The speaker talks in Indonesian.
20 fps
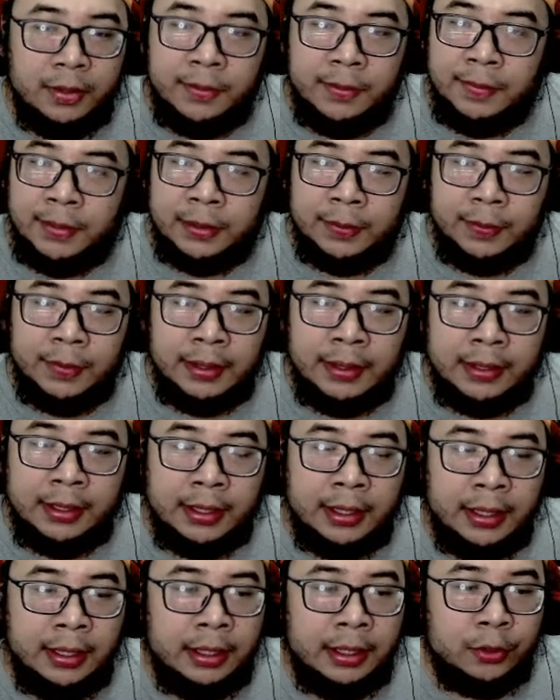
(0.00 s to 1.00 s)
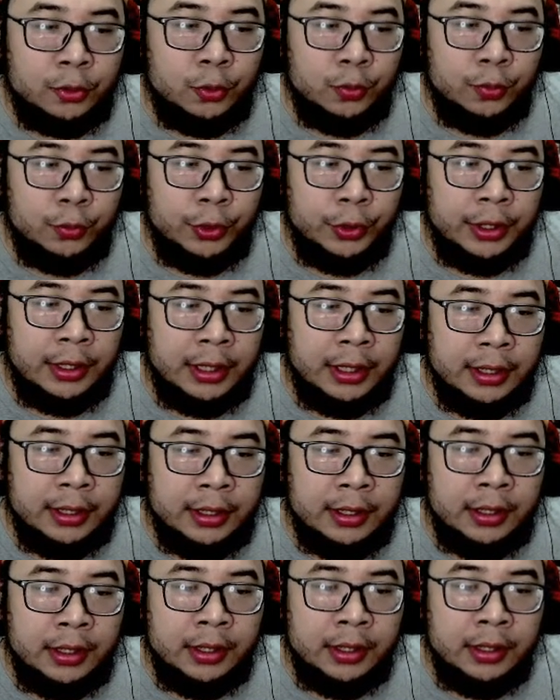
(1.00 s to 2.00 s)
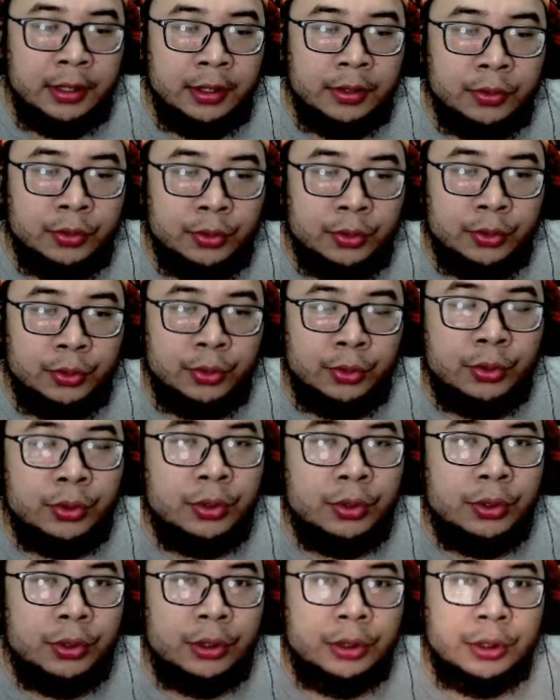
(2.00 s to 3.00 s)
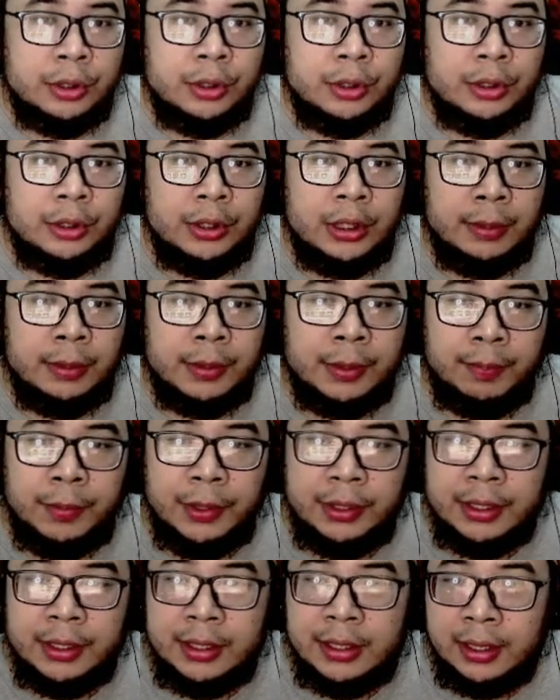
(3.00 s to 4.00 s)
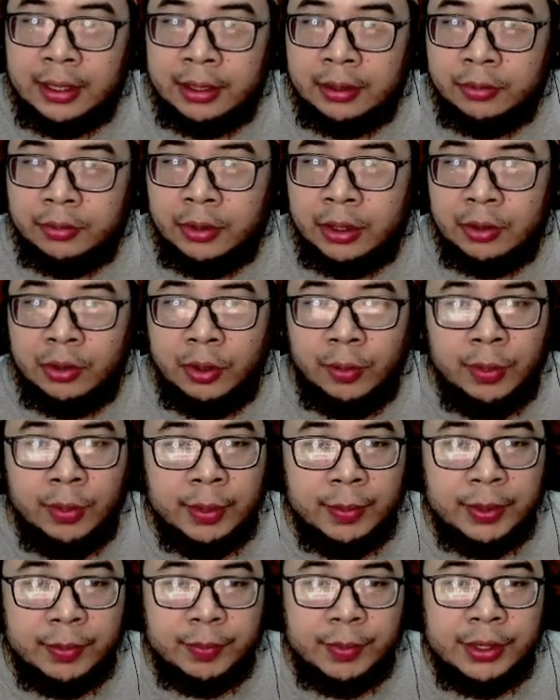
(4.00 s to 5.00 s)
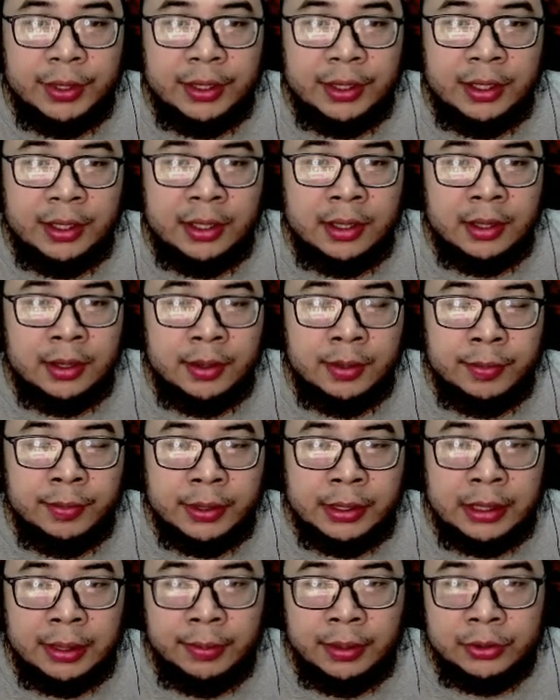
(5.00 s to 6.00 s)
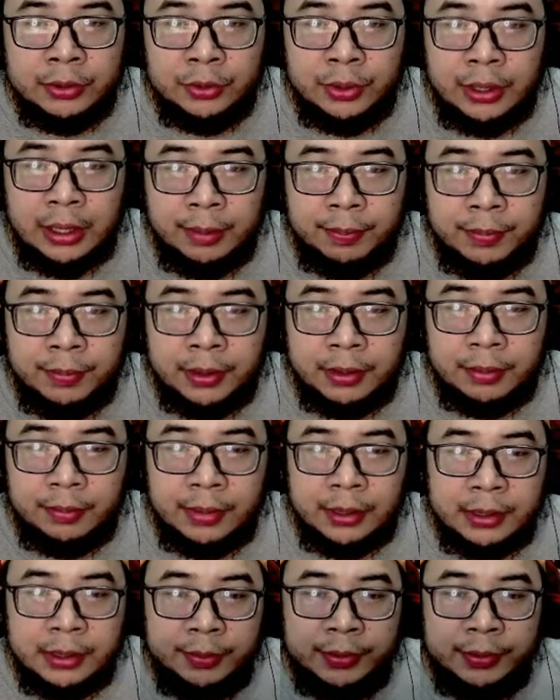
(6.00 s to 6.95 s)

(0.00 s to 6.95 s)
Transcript: mantap banget dan kalian harus kumpulin lagi untuk dapat PT-nya wah gue belum dapat PT di pertama langsung dapat mantap